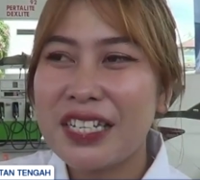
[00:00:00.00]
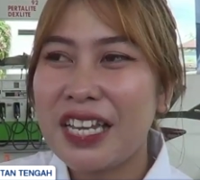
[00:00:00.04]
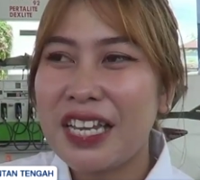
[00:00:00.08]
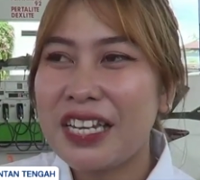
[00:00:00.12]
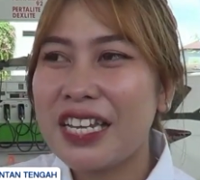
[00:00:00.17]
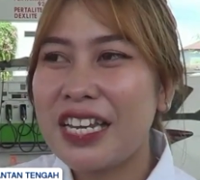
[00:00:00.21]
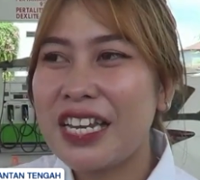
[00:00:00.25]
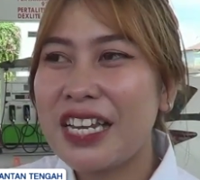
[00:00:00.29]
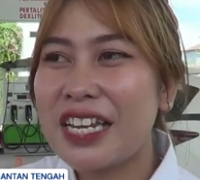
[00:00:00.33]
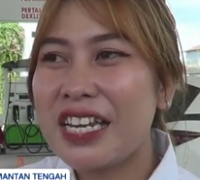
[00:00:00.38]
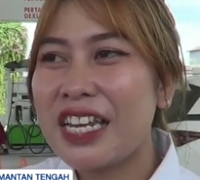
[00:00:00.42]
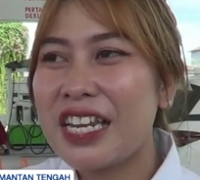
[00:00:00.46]

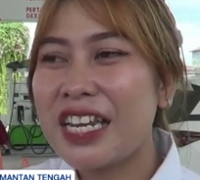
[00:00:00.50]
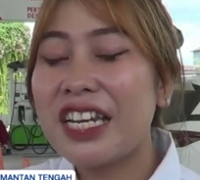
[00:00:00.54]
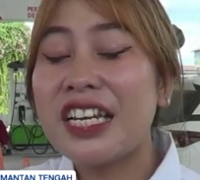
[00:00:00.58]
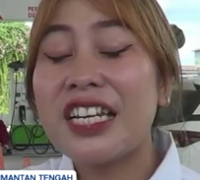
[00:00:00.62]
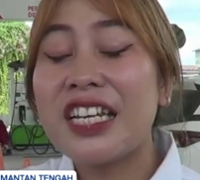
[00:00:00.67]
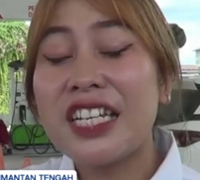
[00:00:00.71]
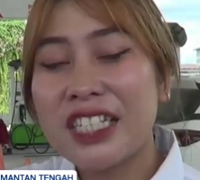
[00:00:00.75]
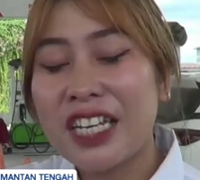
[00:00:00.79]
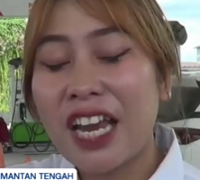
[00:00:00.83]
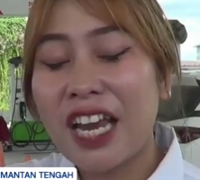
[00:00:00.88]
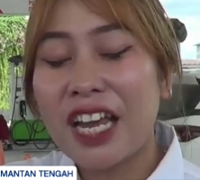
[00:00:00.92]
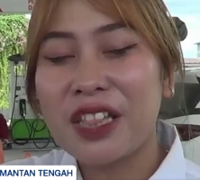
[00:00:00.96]
Jadi ini
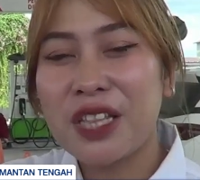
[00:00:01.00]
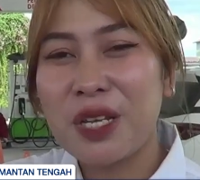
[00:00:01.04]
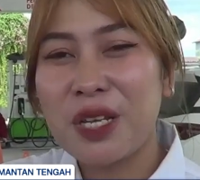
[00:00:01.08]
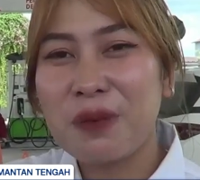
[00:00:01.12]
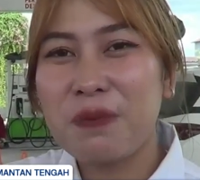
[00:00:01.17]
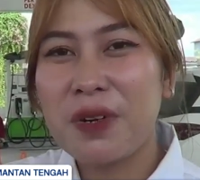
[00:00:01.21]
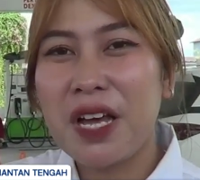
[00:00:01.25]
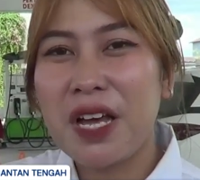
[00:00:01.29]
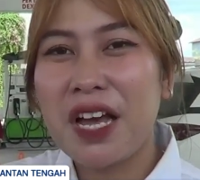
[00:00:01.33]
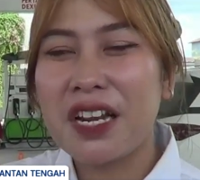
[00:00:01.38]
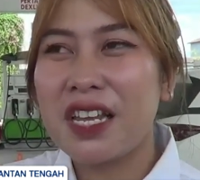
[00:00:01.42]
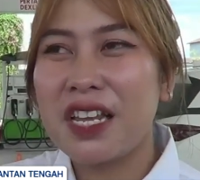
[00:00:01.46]
inisiatif
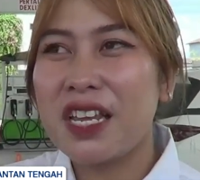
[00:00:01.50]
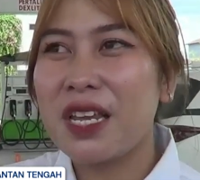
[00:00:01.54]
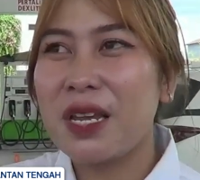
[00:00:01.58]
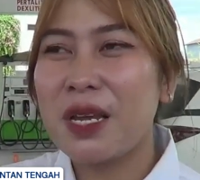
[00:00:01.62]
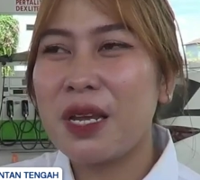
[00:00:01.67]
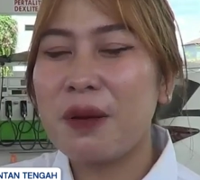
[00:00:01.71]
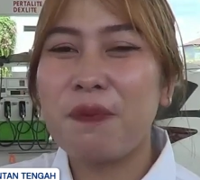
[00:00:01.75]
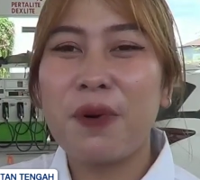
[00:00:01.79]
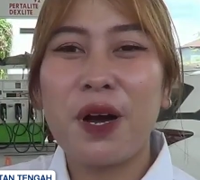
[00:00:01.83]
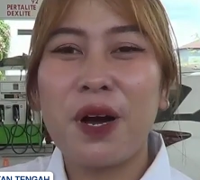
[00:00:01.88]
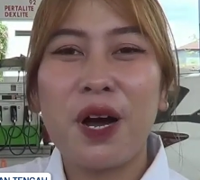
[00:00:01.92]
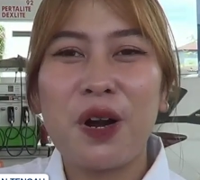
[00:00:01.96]
dari
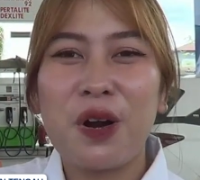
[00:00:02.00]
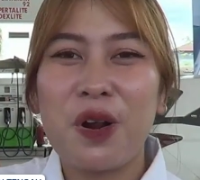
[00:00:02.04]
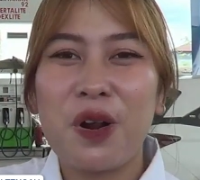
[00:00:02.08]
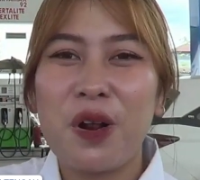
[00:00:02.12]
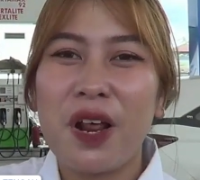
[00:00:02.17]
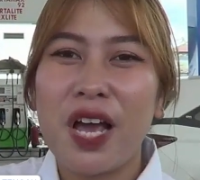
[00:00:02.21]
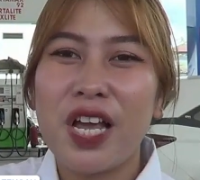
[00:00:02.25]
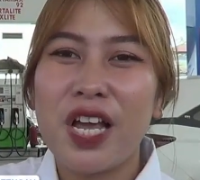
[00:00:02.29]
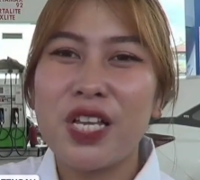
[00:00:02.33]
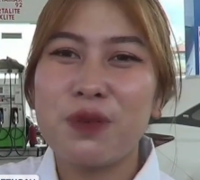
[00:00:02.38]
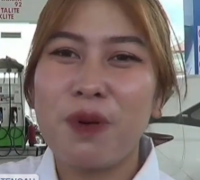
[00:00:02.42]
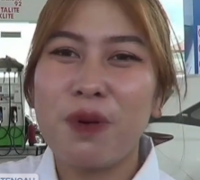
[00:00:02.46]

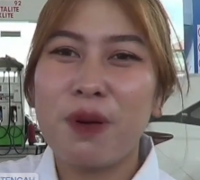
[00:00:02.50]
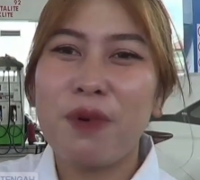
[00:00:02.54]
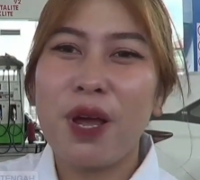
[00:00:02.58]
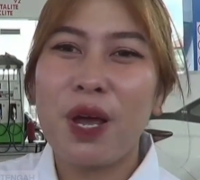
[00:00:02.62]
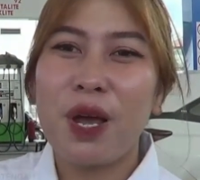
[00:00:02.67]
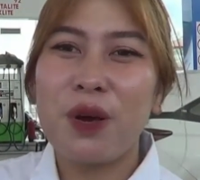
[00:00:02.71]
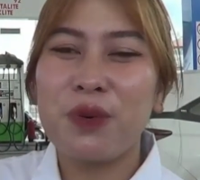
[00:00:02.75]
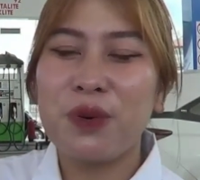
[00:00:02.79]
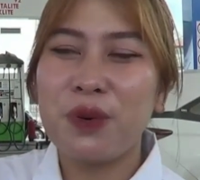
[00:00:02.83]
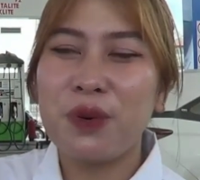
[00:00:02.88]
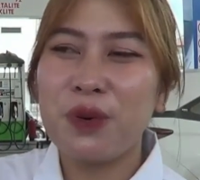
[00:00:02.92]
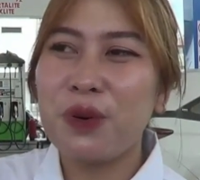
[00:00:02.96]
pengelola
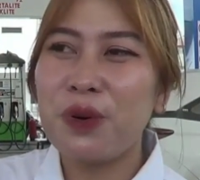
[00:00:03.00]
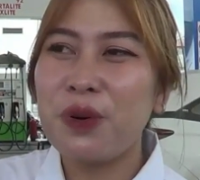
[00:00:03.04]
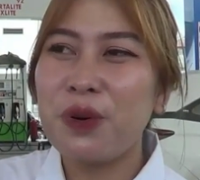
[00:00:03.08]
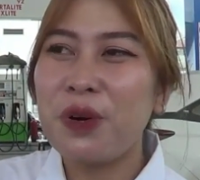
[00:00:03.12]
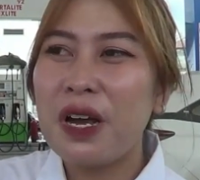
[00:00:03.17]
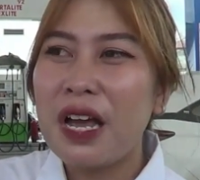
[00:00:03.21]
SPBU.